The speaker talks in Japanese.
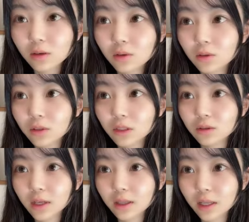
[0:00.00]
お家を
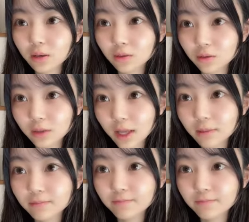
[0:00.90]
出てるので